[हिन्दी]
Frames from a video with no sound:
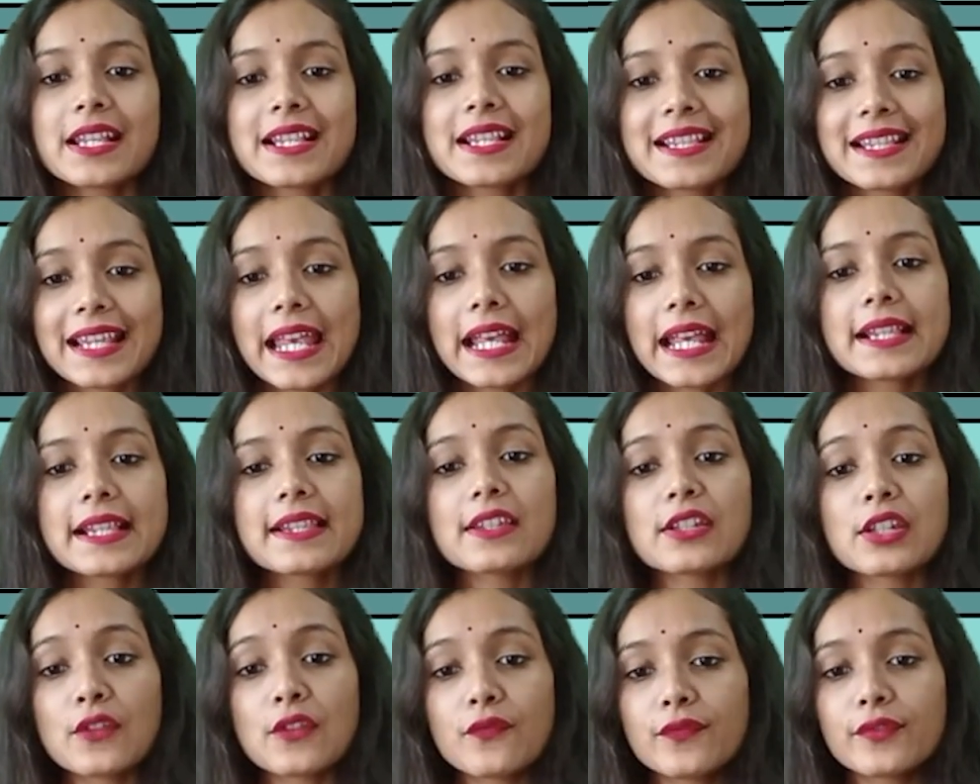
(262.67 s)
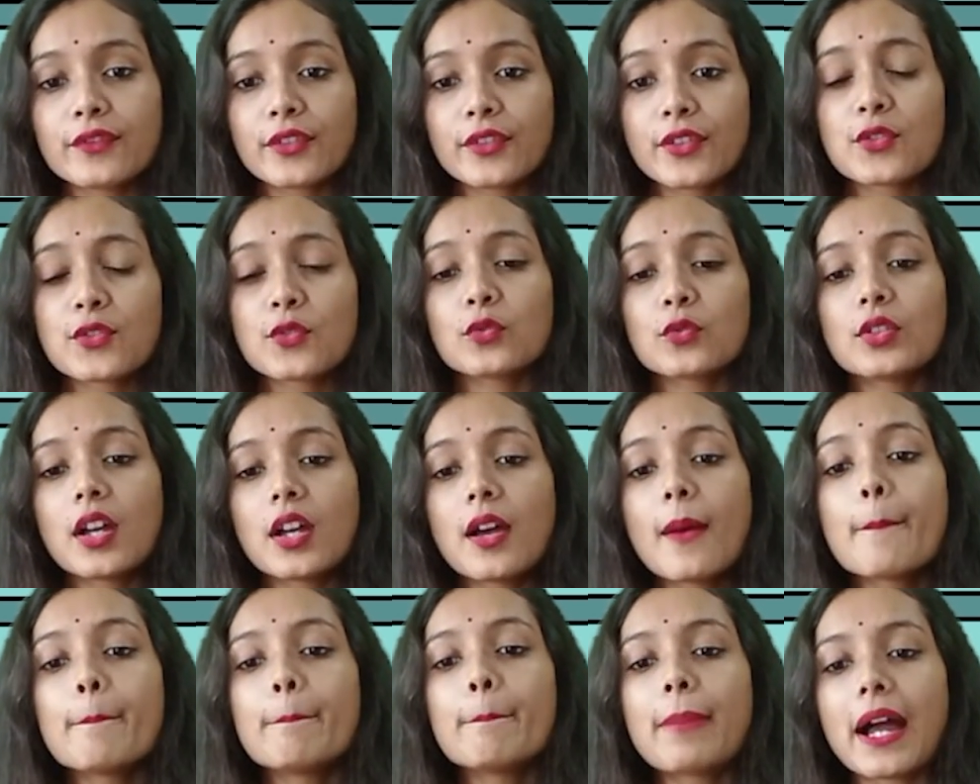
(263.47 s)
सेक्स रिफर्स टू द
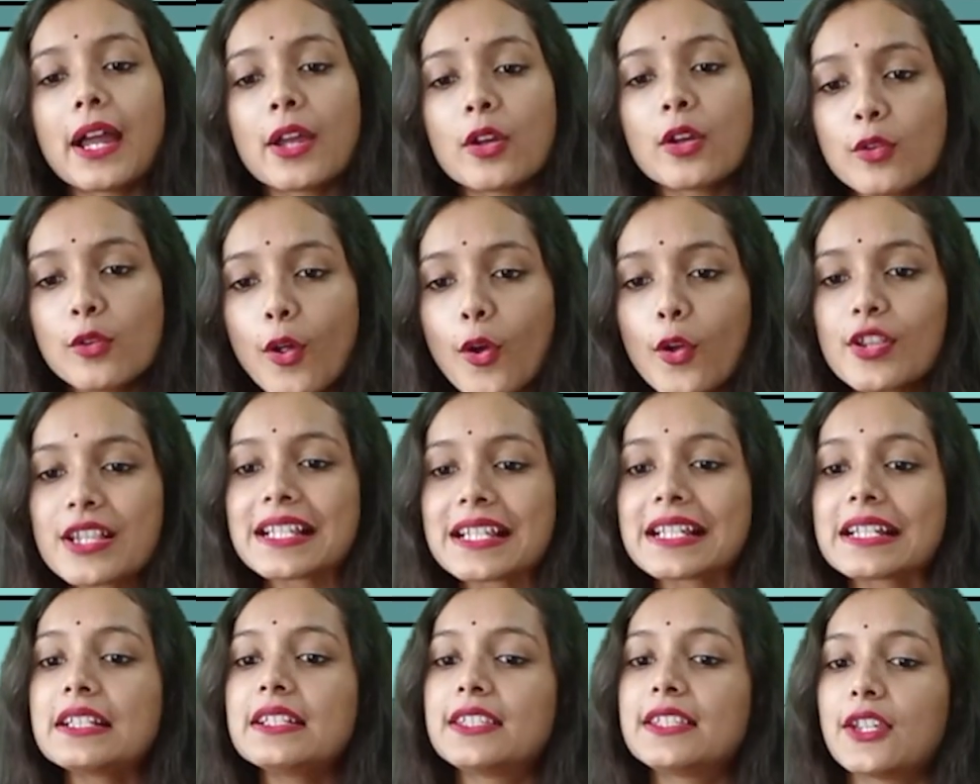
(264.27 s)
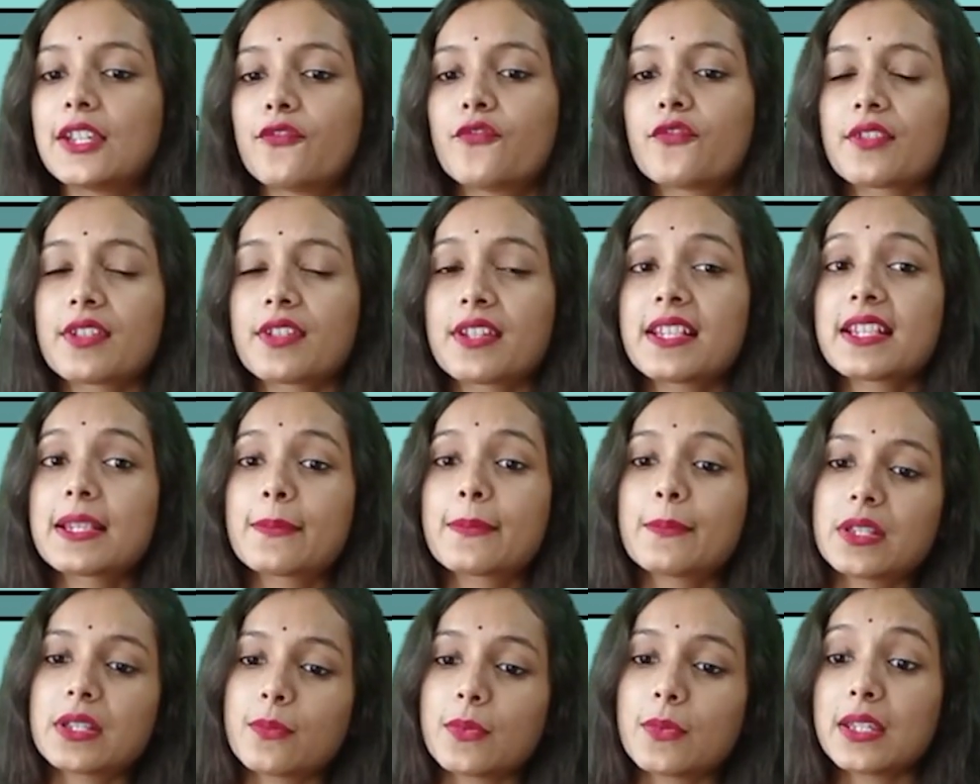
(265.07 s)
बायोलॉजिकल डिफरेंस
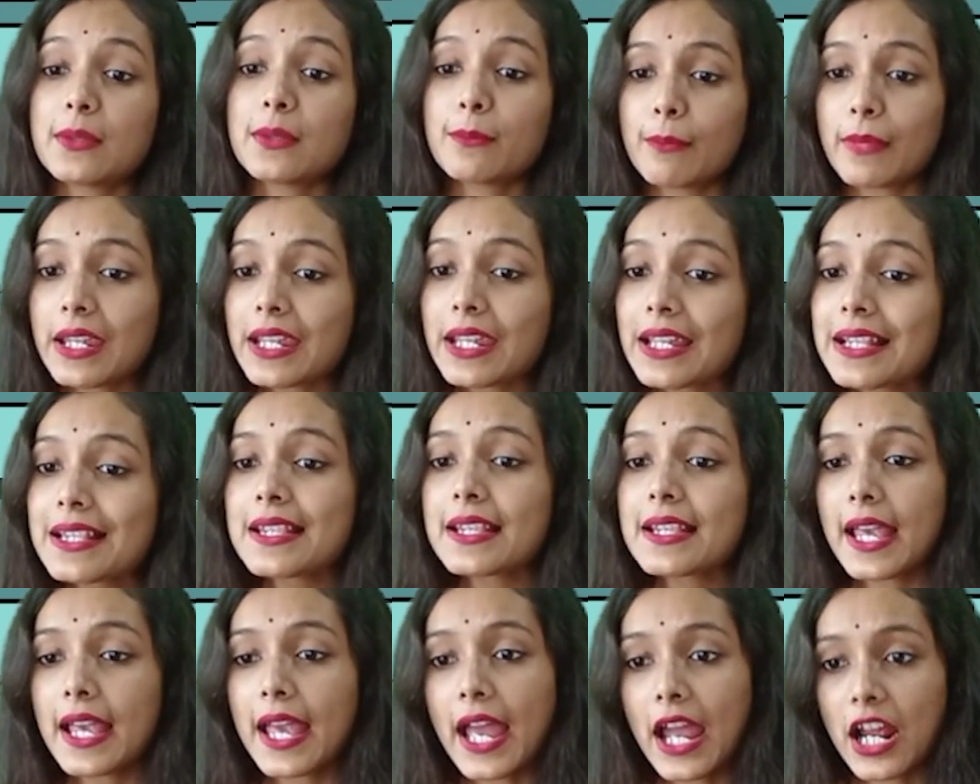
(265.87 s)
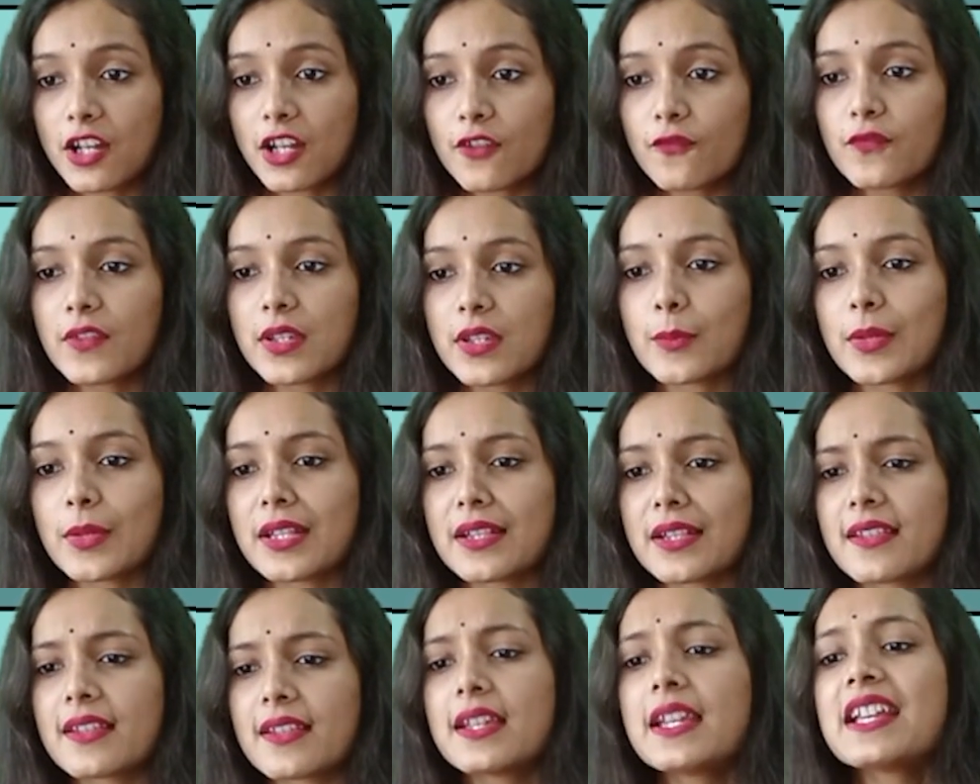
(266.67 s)
बिटवीन मेल्स एंड
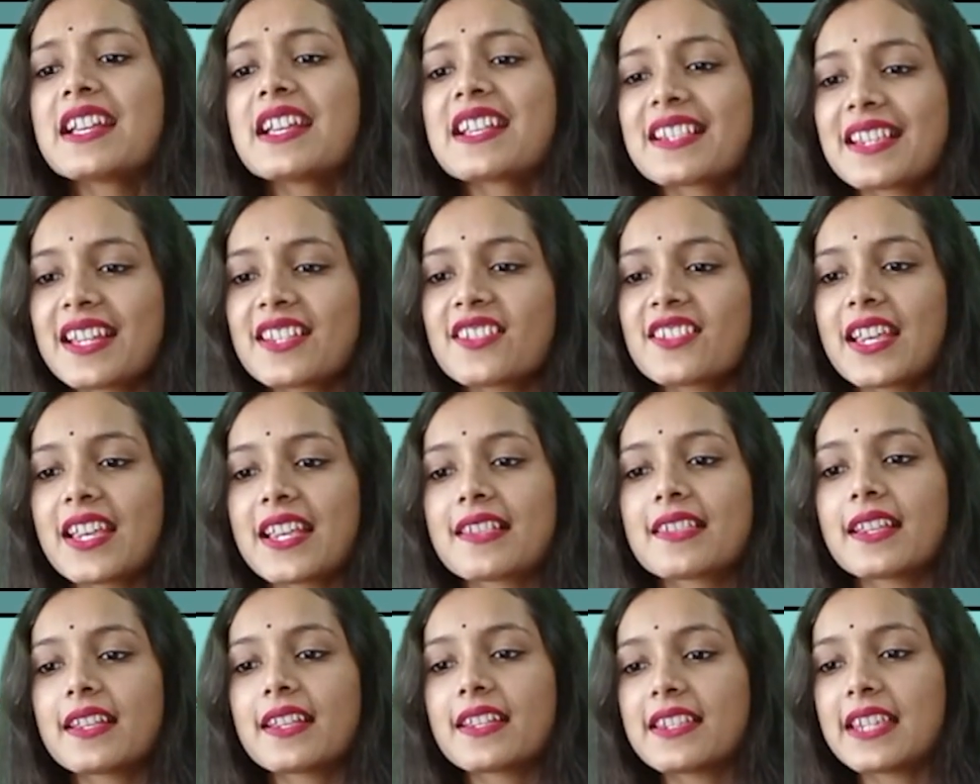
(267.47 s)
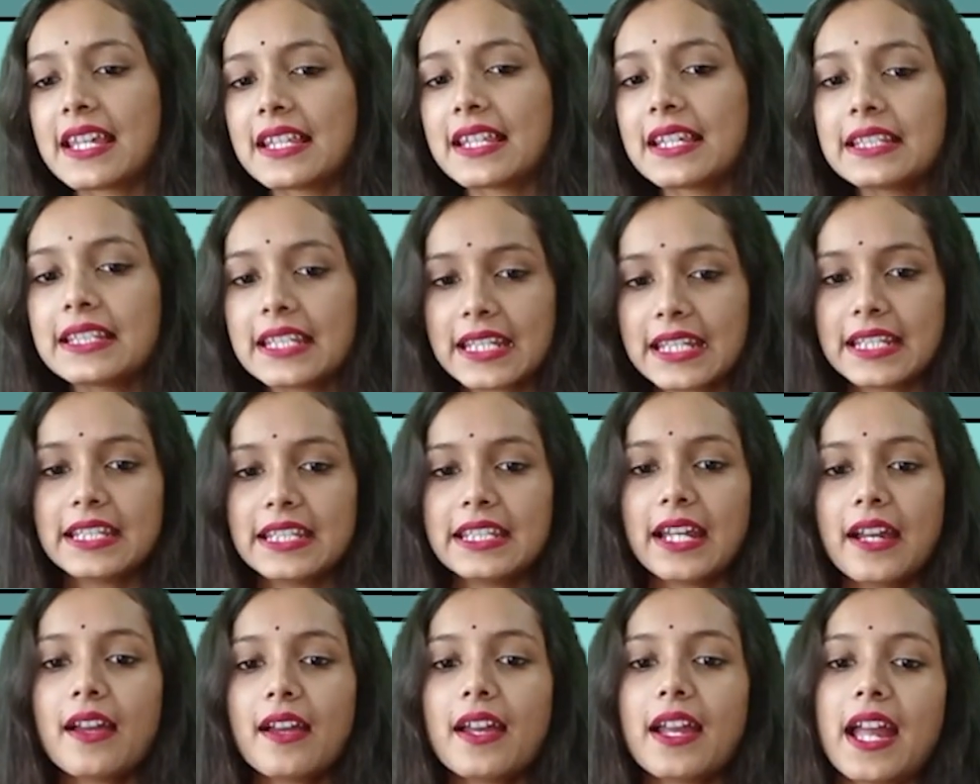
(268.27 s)
फीमेल्स सच एज द
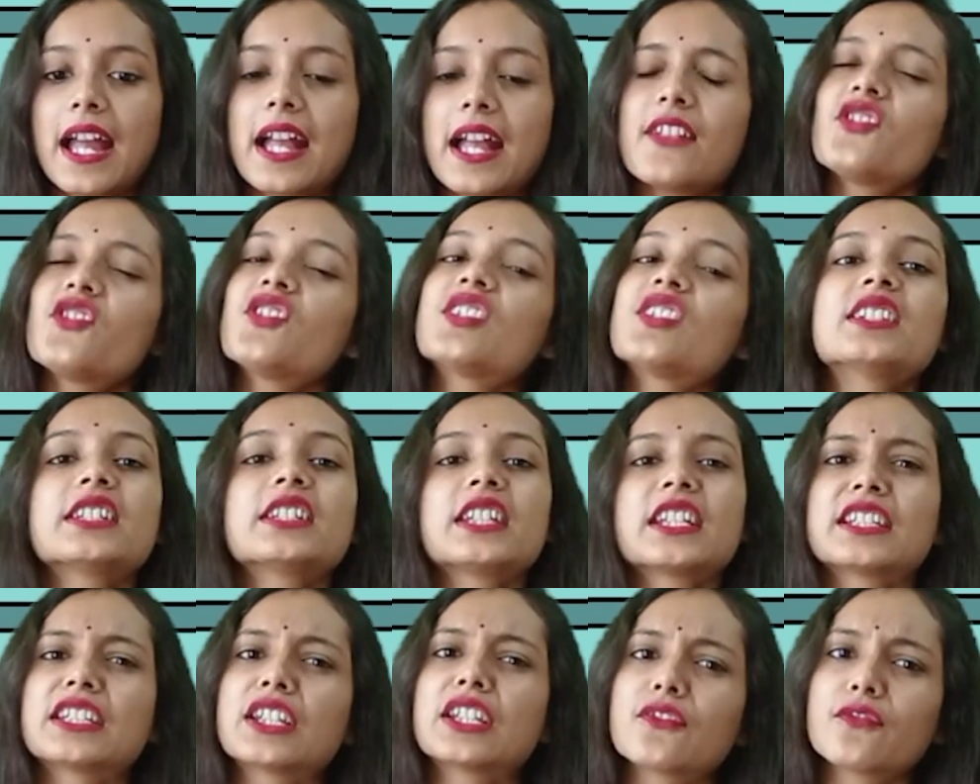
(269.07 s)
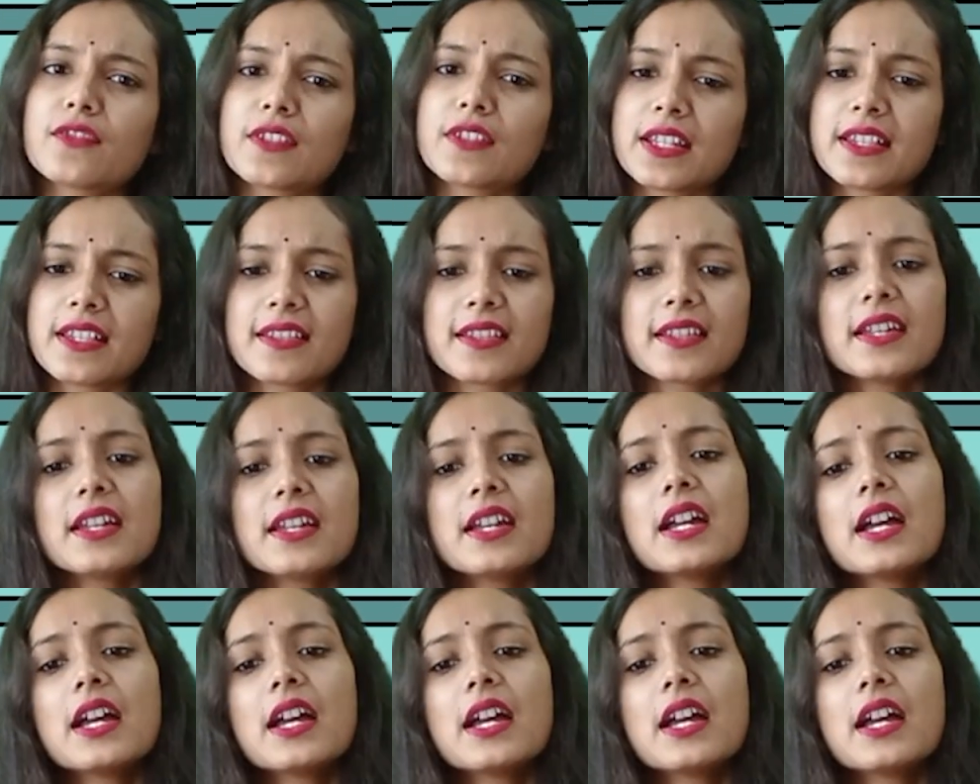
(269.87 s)
जेनेटिलिया एंड जेनेटिक डिफरेंस